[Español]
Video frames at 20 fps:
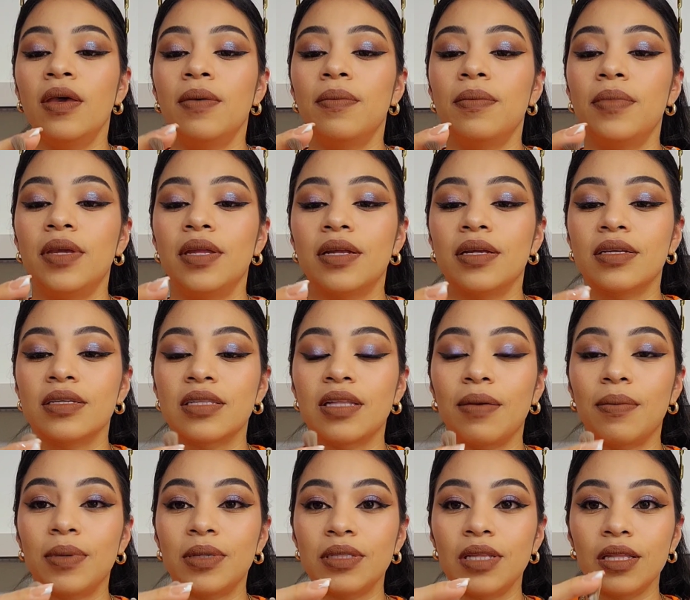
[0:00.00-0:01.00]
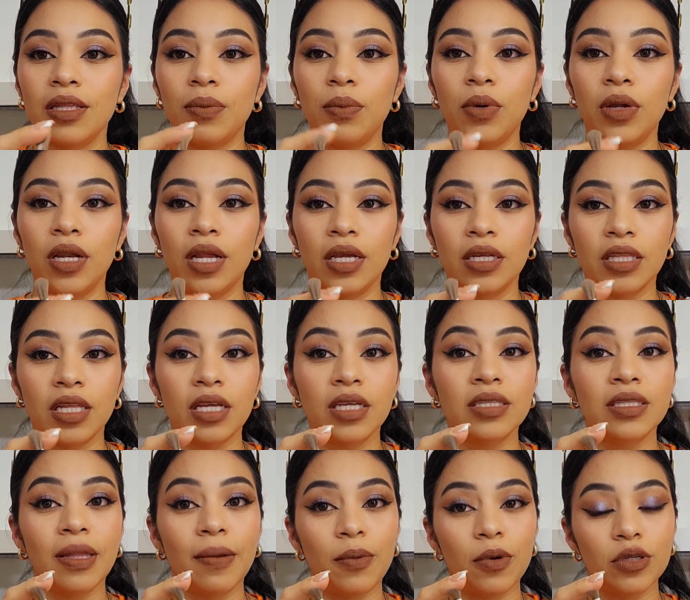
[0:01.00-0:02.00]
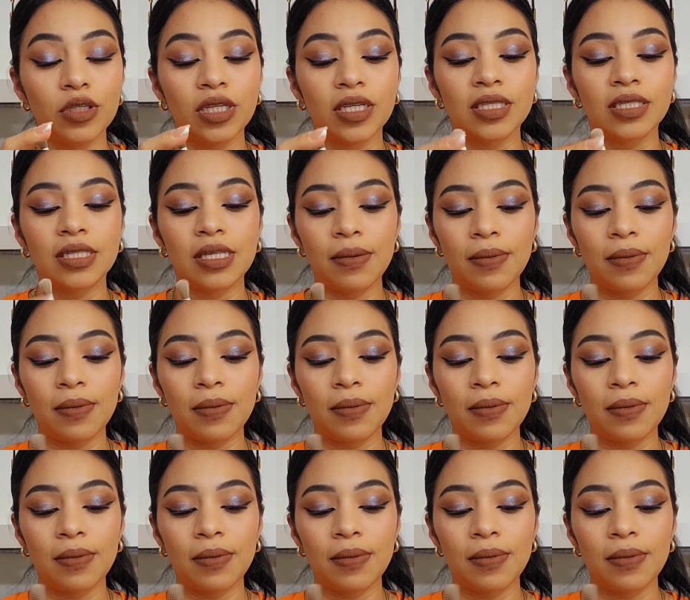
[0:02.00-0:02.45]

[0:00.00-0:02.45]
Miren que están bastante buenas. esta brocha sí